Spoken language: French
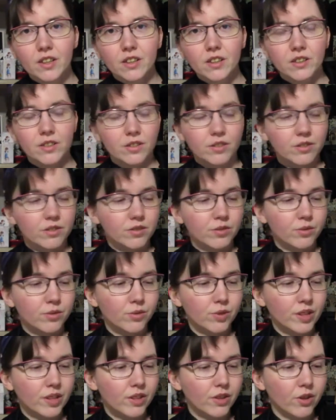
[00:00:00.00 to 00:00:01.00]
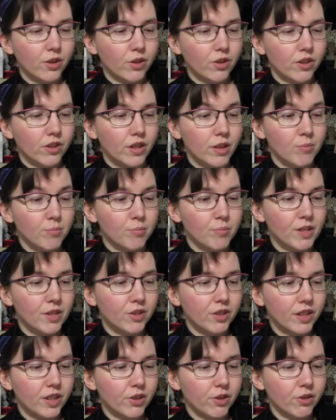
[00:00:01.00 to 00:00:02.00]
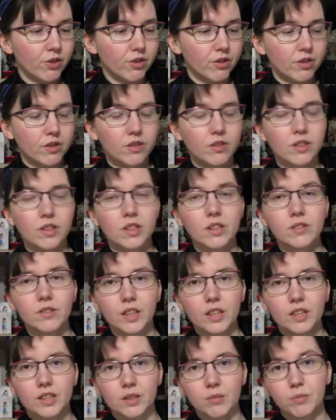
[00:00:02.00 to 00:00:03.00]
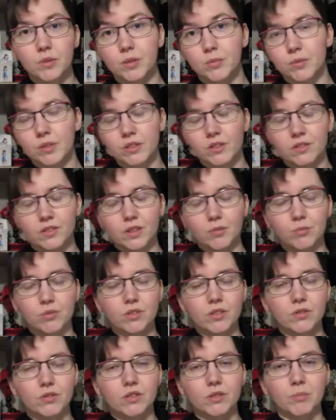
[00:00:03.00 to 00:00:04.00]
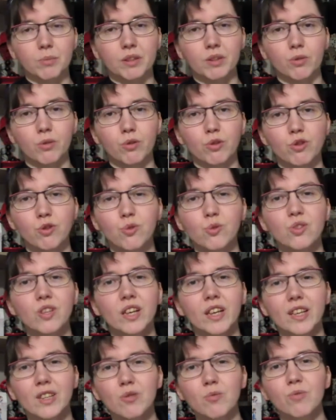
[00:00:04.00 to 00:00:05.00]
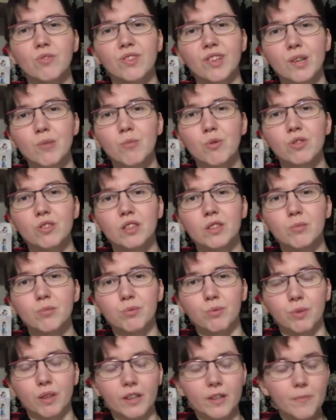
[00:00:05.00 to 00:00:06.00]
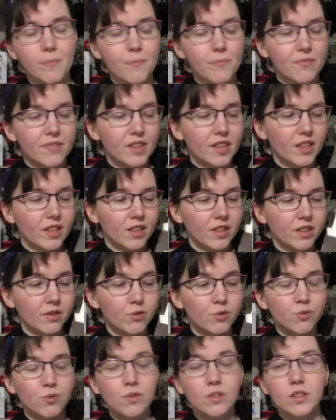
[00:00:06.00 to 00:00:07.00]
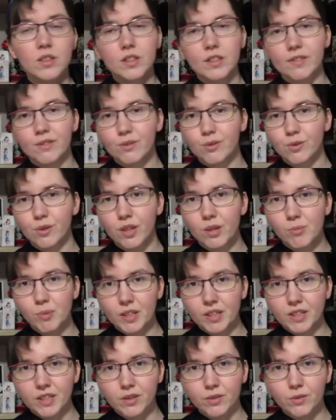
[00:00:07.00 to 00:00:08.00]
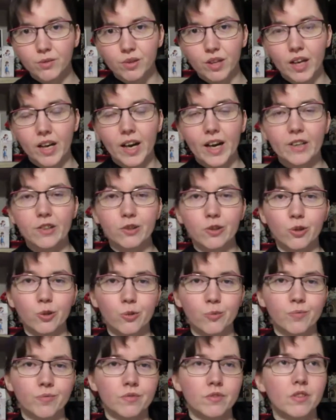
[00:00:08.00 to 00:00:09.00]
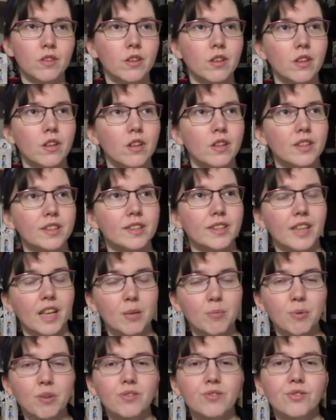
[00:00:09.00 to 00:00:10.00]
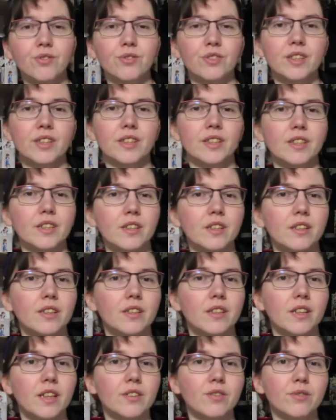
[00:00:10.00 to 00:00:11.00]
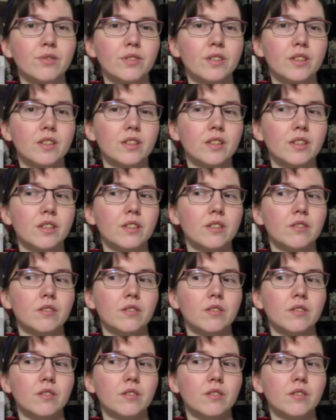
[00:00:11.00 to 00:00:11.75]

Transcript: dans une école, la meilleure école. » Ce qu'il va accepter, bien évidemment, sinon c'est pas drôle. Je vous résume vraiment le début. Hein. Et on suit ses aventures à partir de là. Alors, c'est la bonne fantaisie et la fantaisie